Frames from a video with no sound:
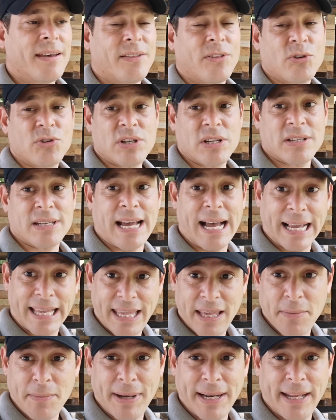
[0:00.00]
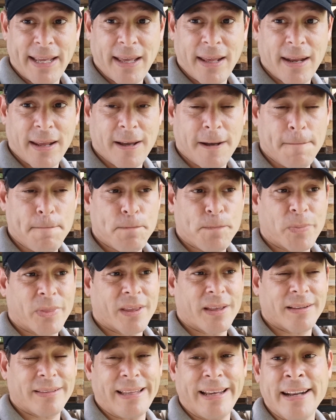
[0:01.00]
Entonces, aquí en Valkyria
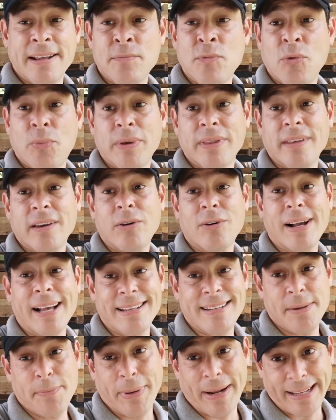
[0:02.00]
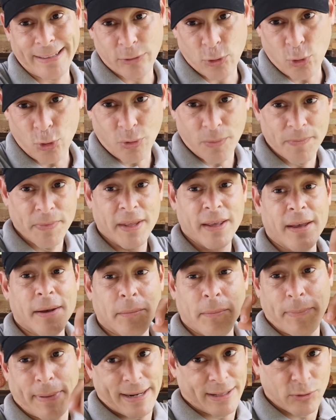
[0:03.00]
tenemos video casi para todo
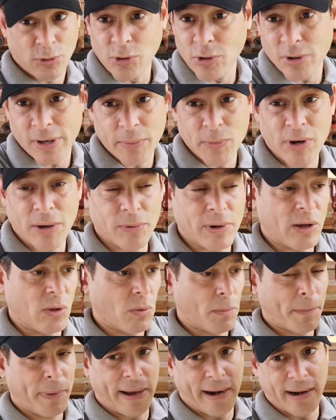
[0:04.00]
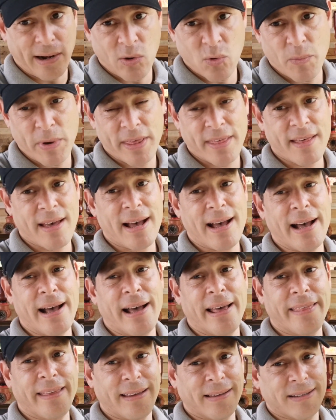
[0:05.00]
para todo lo que hemos hablado, para la
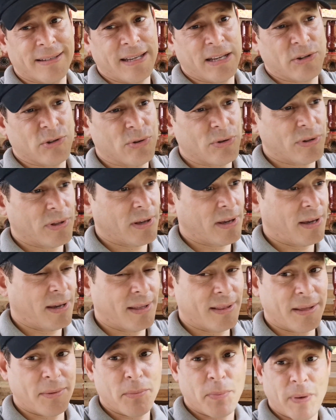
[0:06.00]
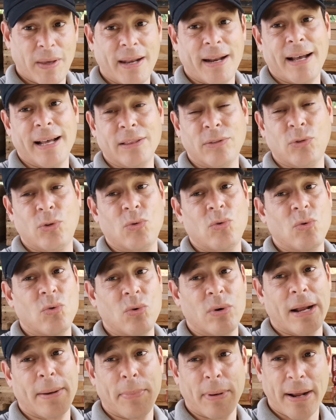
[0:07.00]
humedad, exceso de
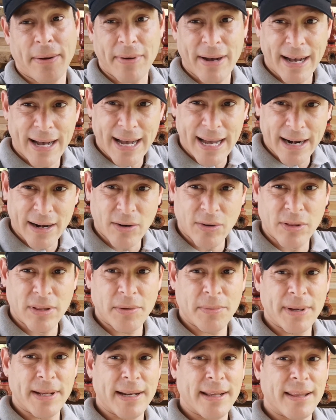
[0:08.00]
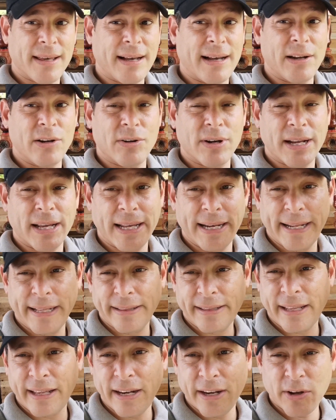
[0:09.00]
temperatura, para bajar los niveles de calor en el
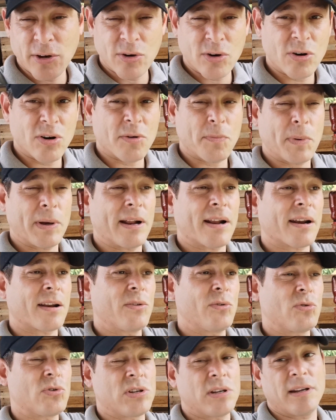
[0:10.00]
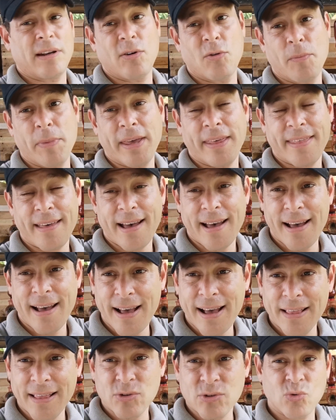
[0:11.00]
interior, para reducir la
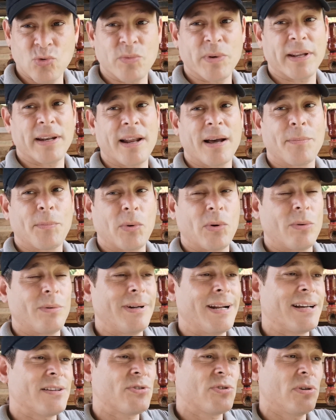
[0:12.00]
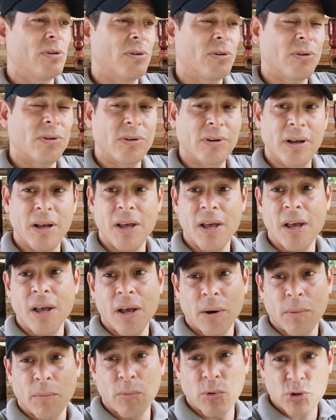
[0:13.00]
humedad, subir la población,
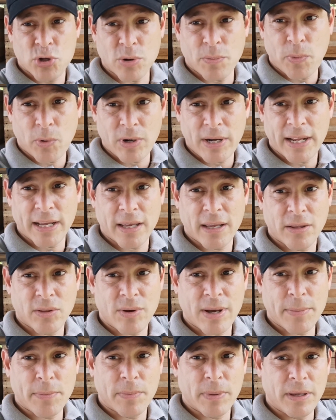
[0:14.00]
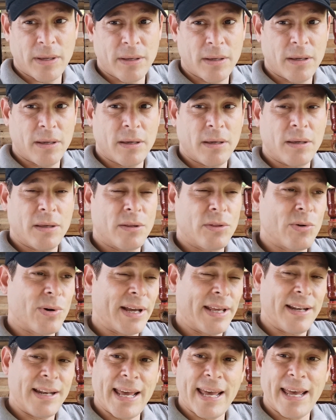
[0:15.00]
mucho polen y no hay, y no
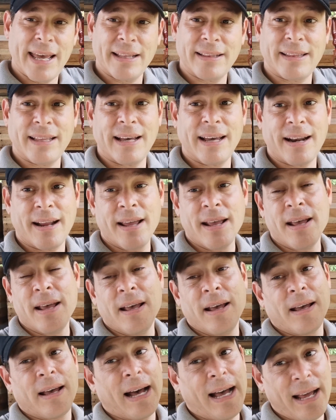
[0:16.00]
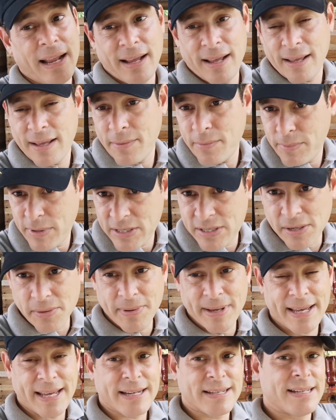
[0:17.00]
hay néctar,
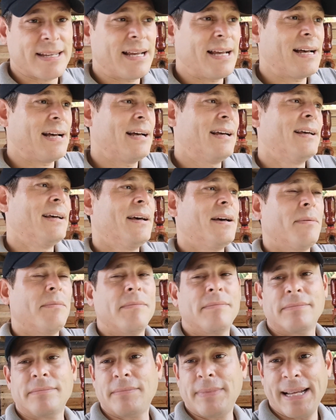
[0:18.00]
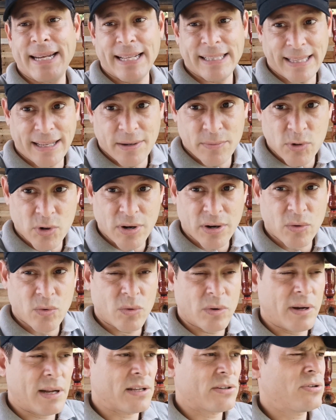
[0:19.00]
viceversa, mala
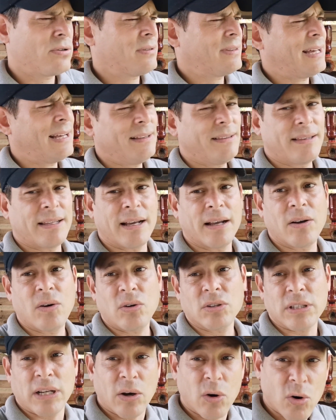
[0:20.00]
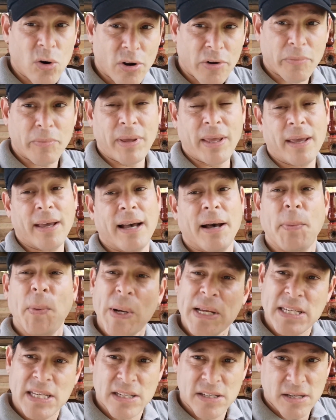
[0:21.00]
termorregulación, tantas cosas, hormigas,
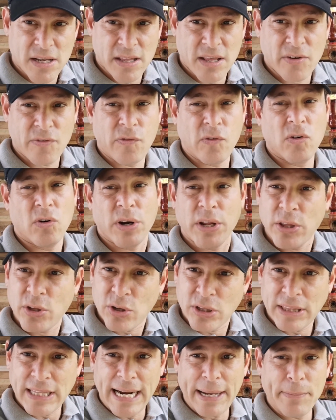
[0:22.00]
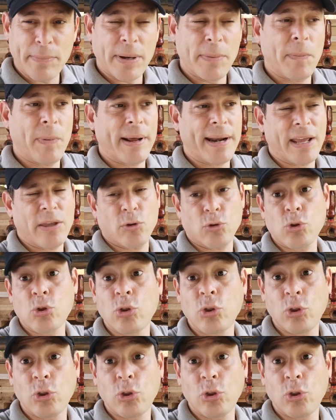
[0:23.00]
presencia de fóridos, trampas para ello,